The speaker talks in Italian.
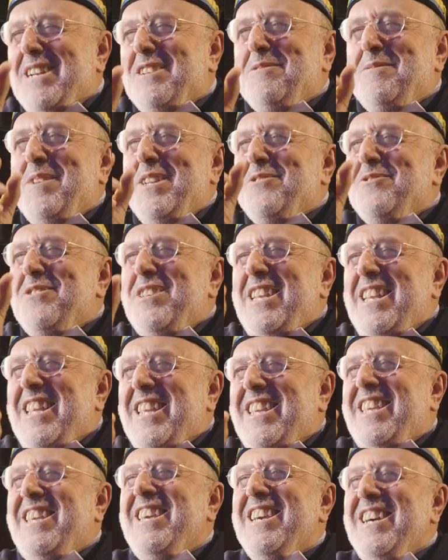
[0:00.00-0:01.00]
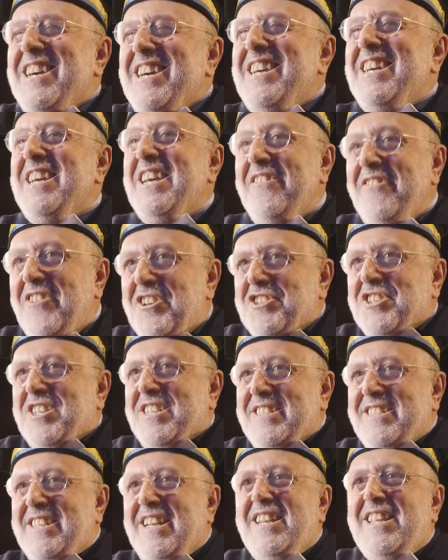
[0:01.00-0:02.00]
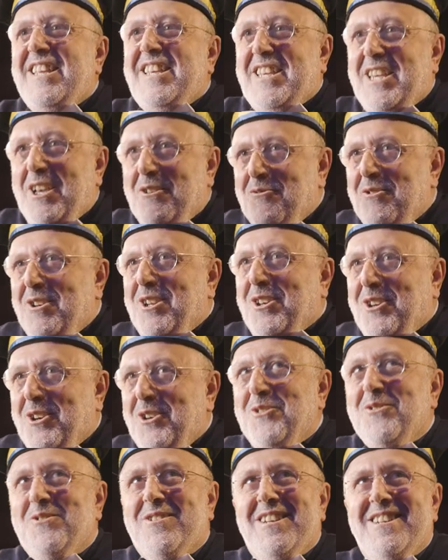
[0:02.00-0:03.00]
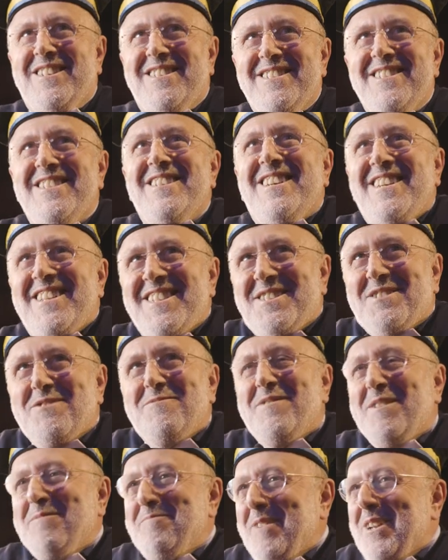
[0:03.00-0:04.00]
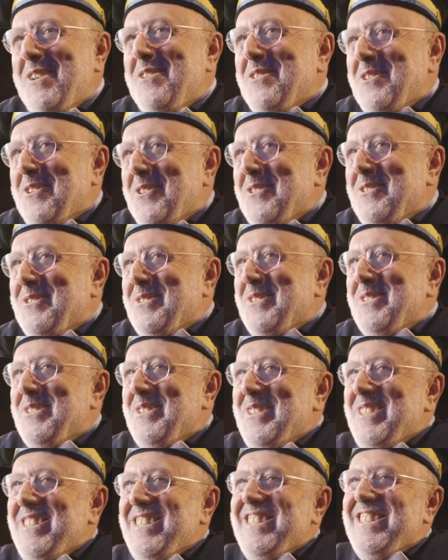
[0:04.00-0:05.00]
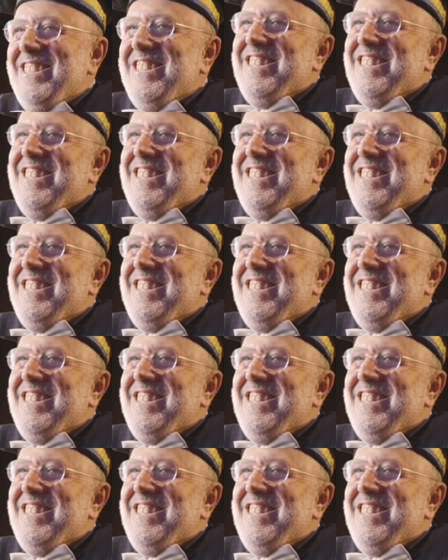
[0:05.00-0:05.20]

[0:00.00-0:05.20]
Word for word: argomento di nicchia, invece che sta nicchia è un nicchione, eh, insomma è bello grosso.